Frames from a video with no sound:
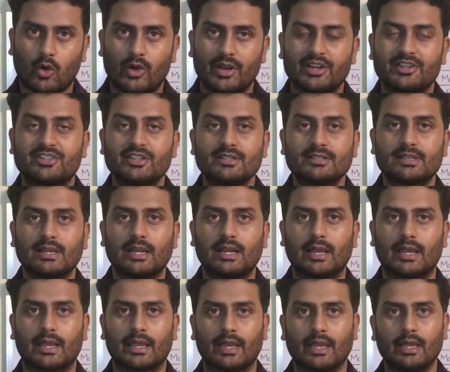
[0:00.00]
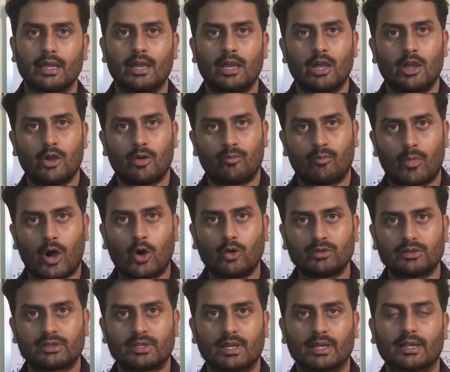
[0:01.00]
ओरिजिन से लेके
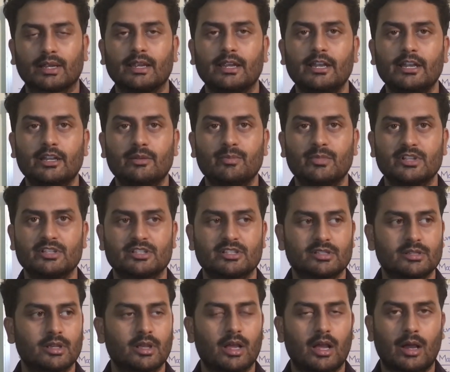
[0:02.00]
माउथ तक इट मीन्स